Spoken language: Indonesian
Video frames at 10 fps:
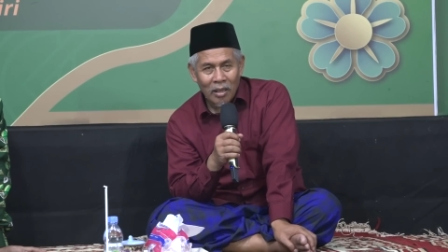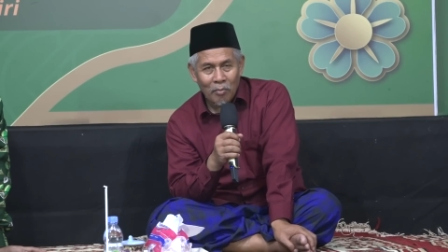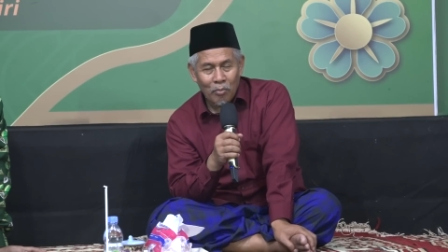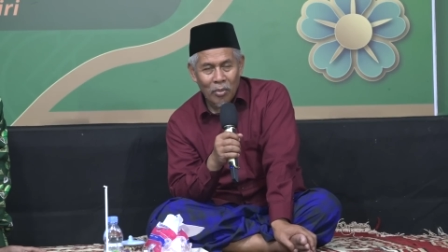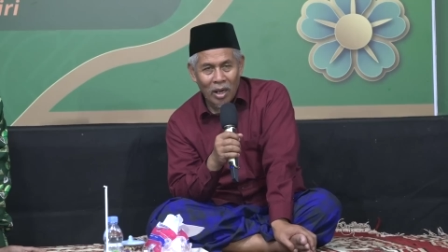
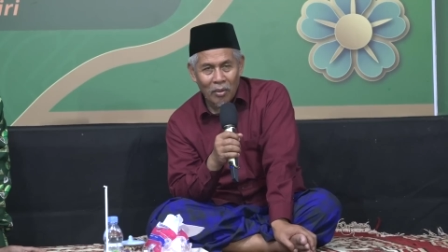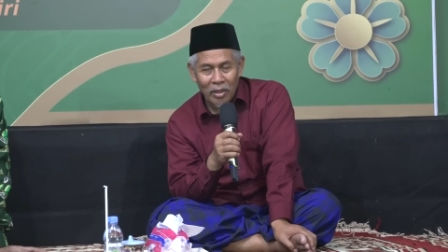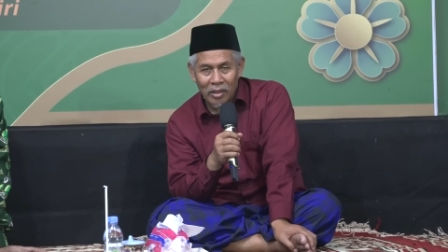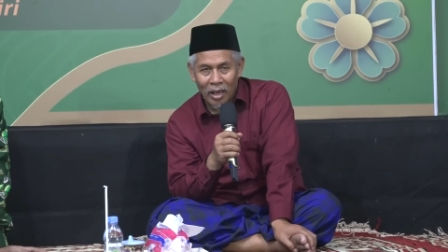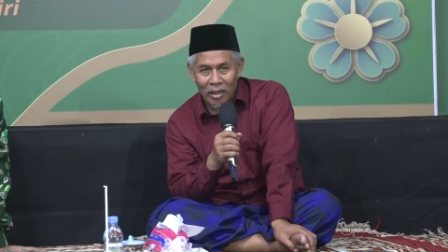
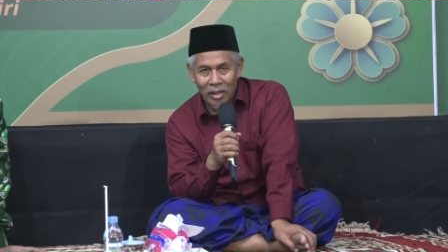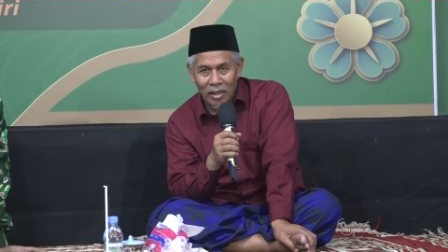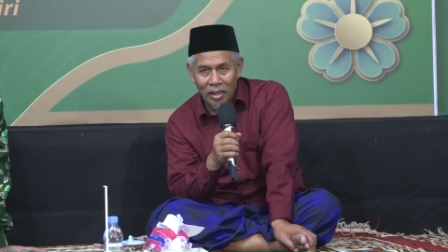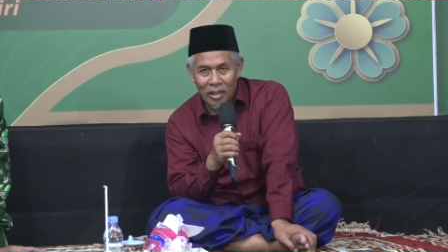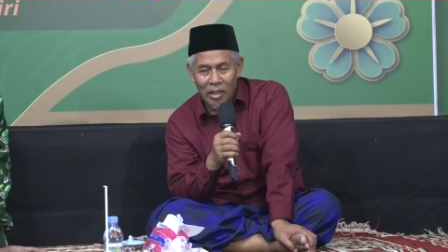menawi
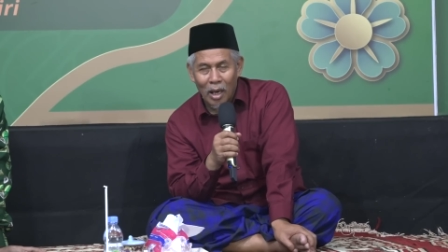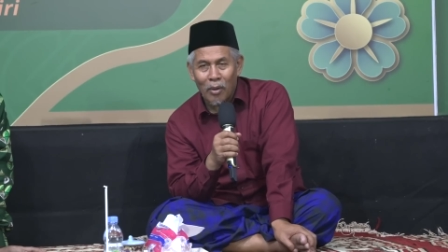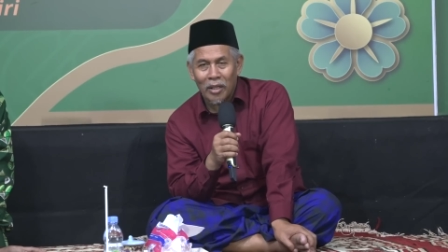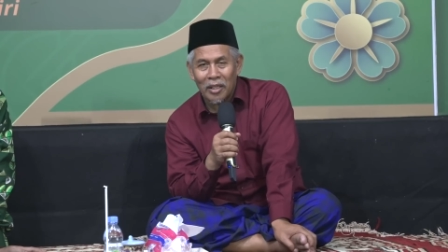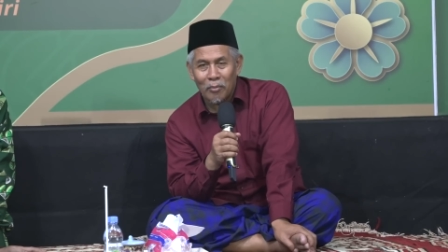sakniki
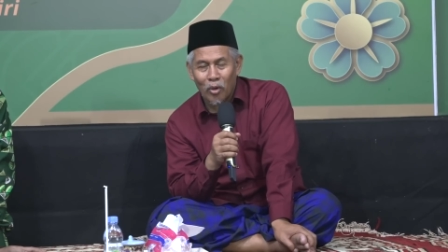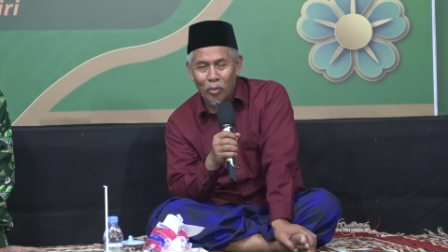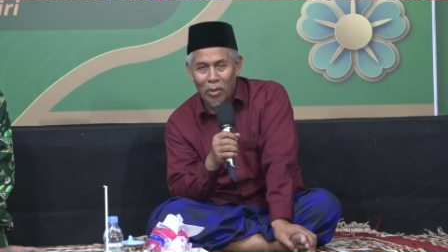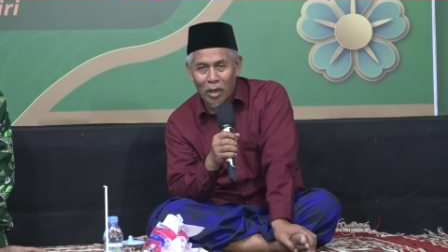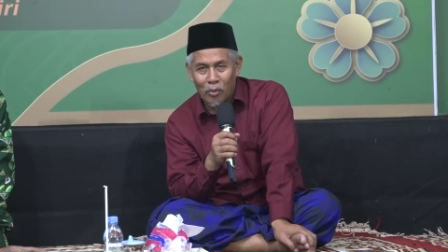Jawa
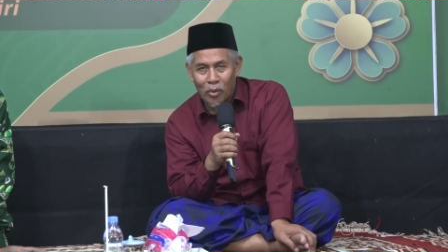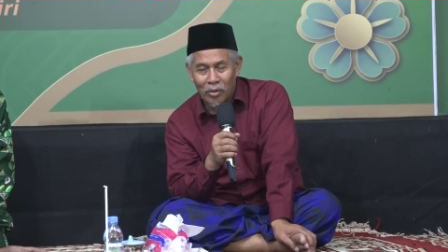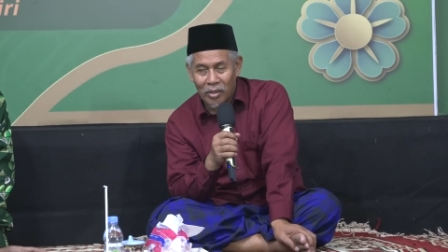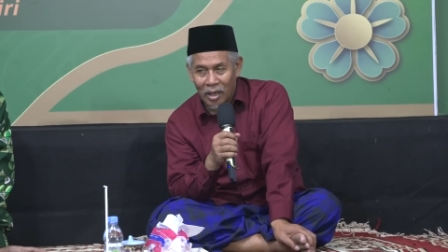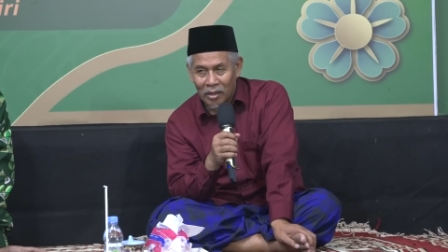Timur
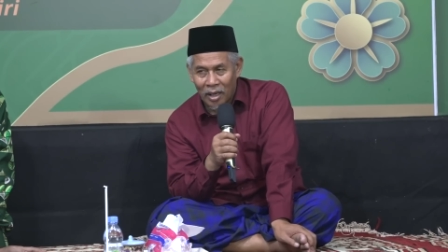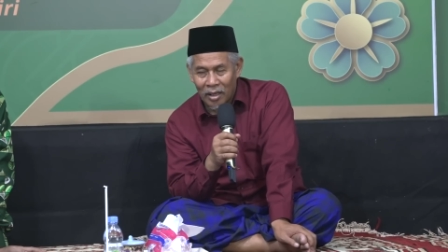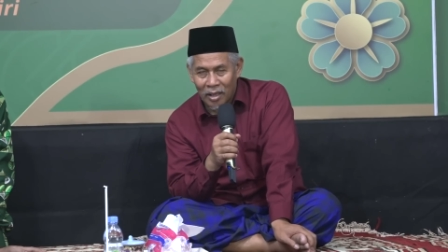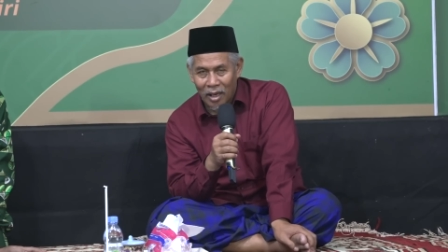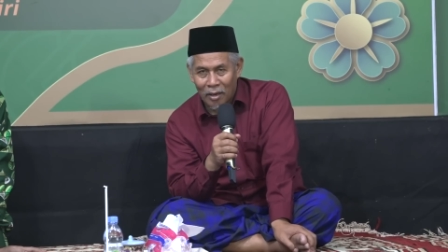mawon data
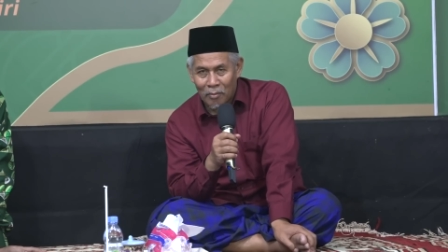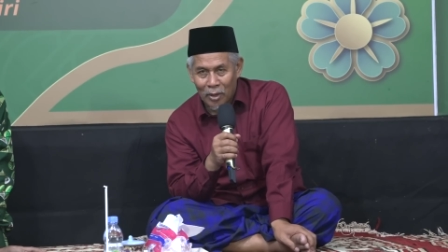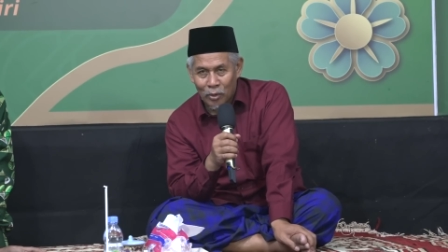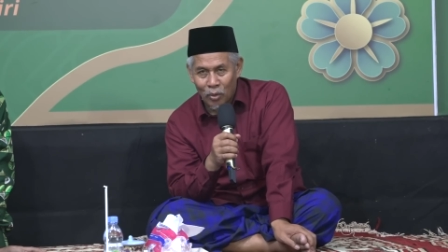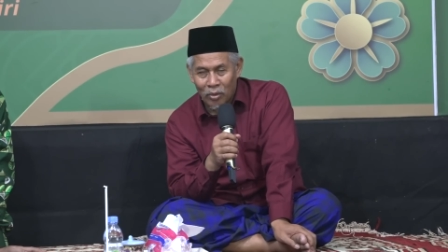ingkang
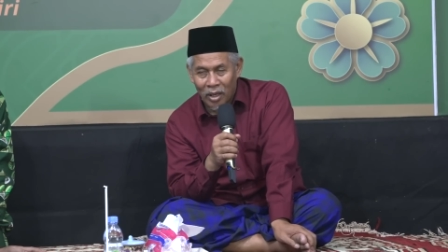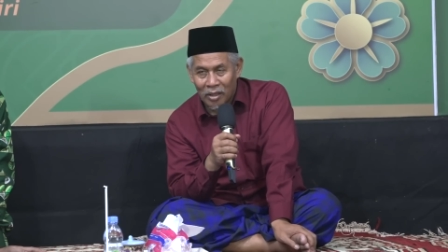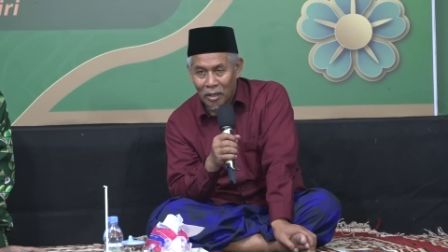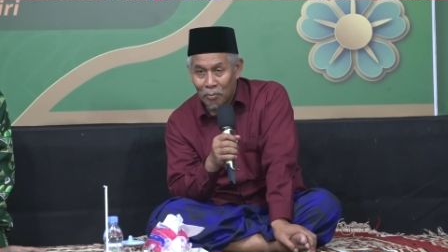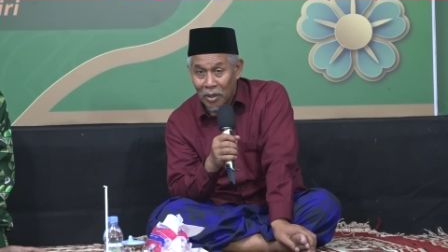masuk
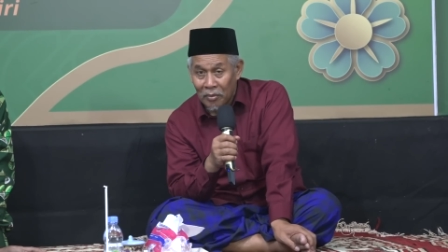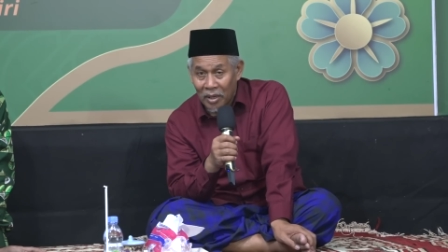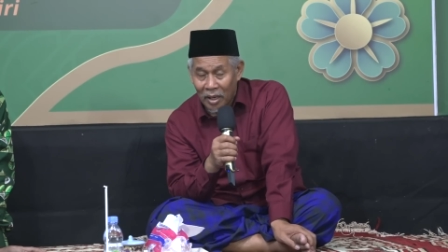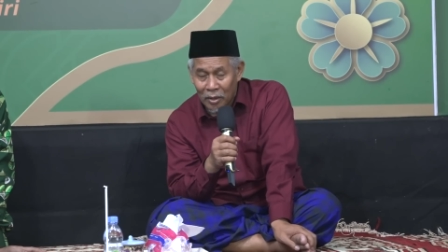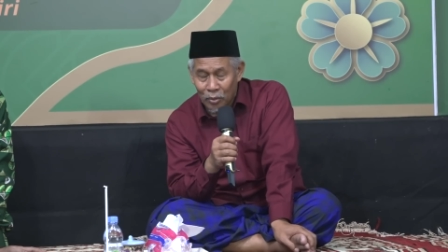dateng
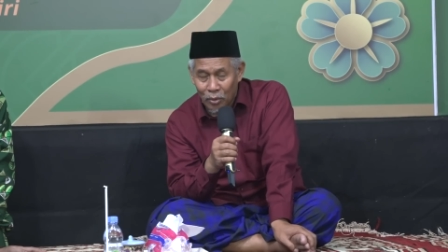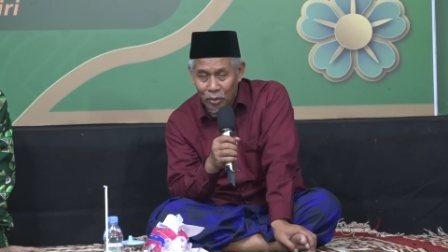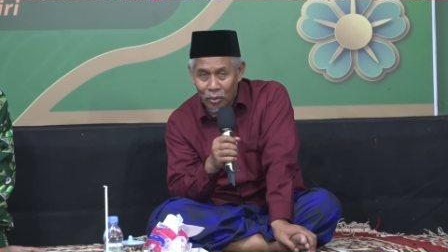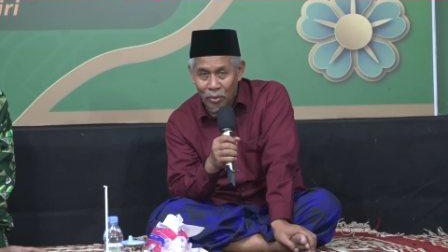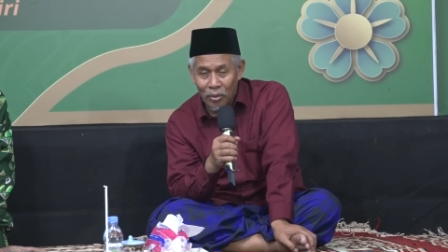
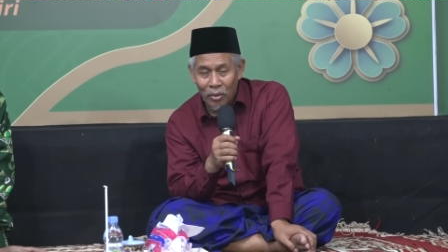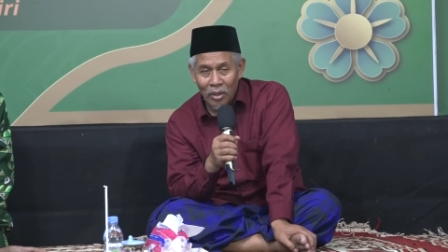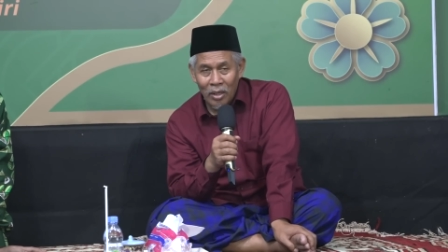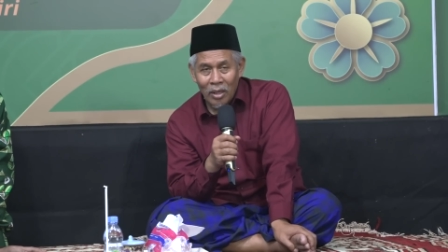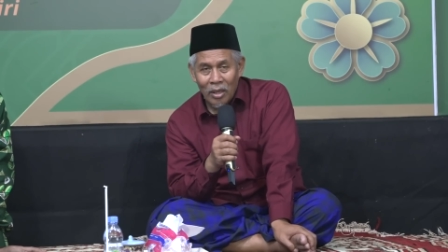PWNU
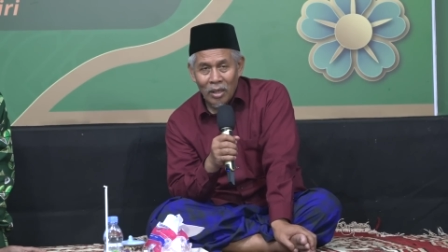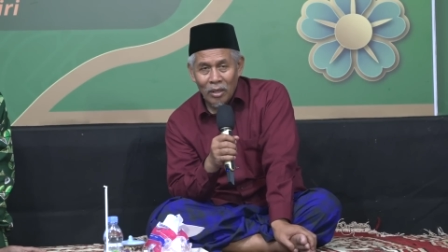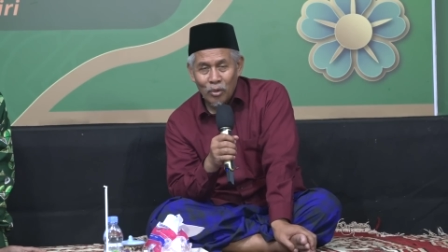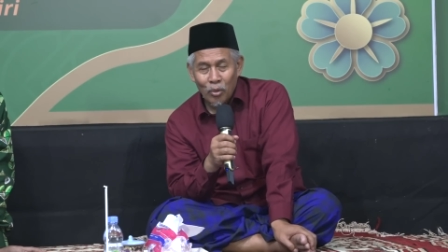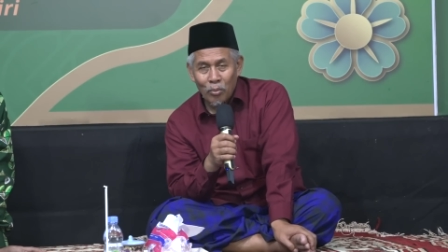
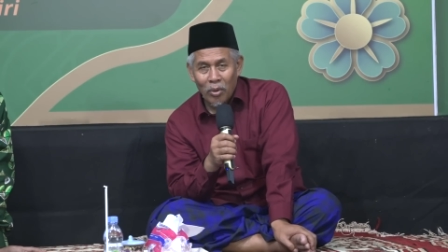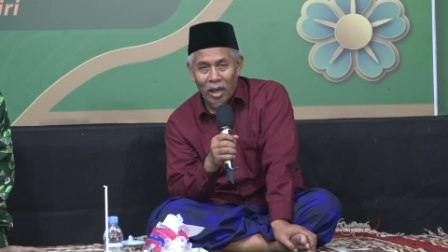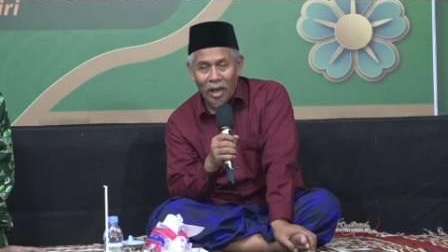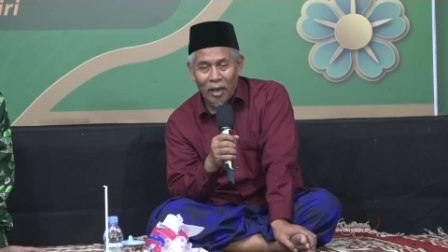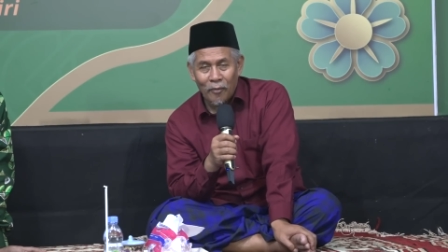
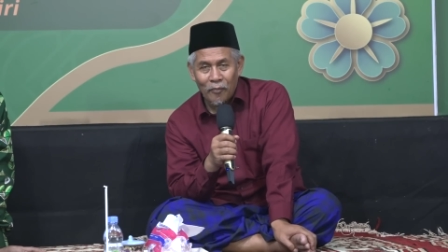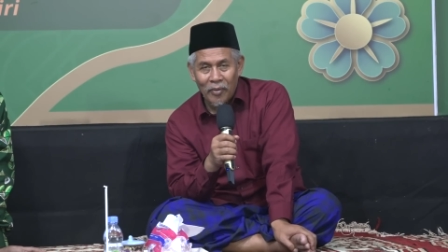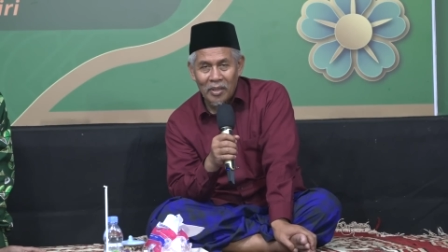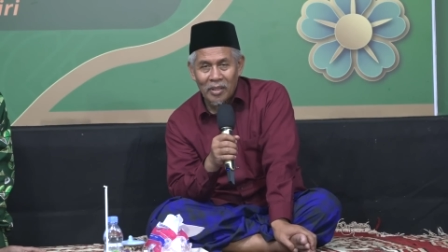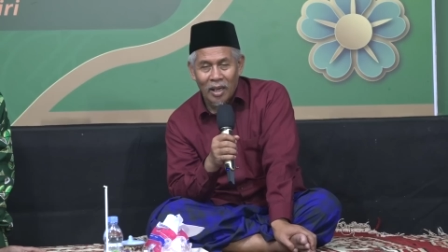jumlah
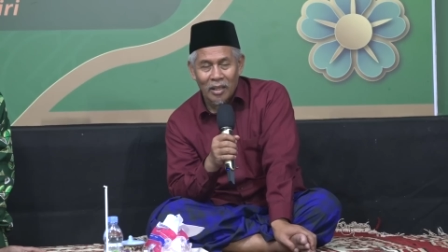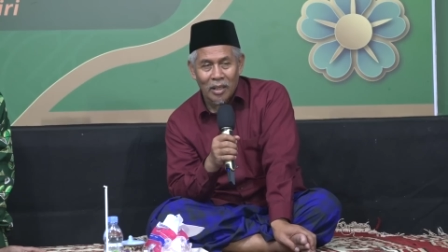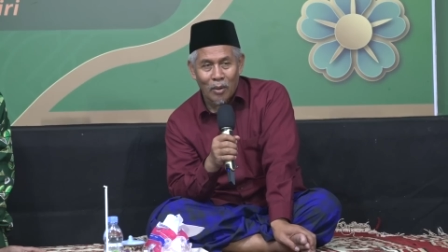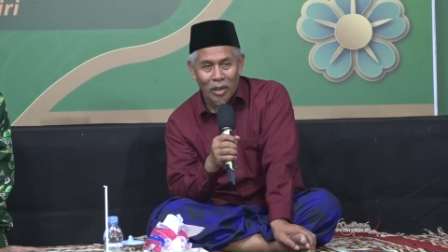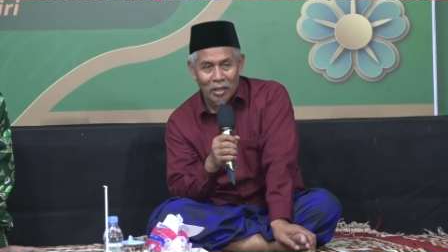hafid sak
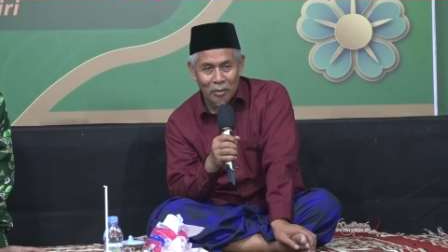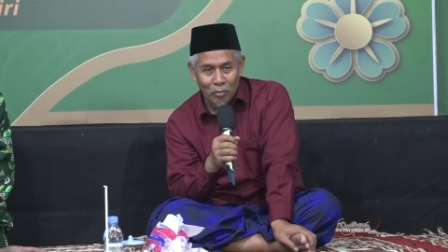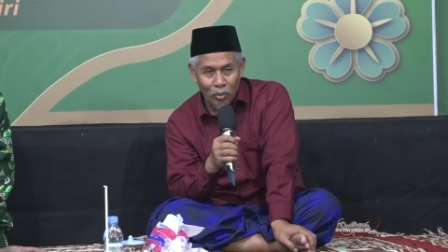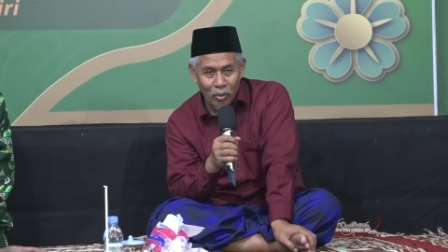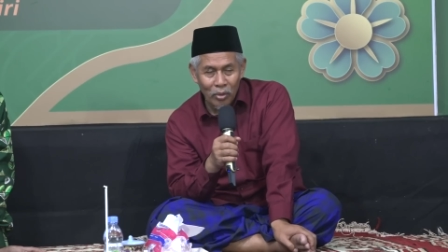Jawa Timur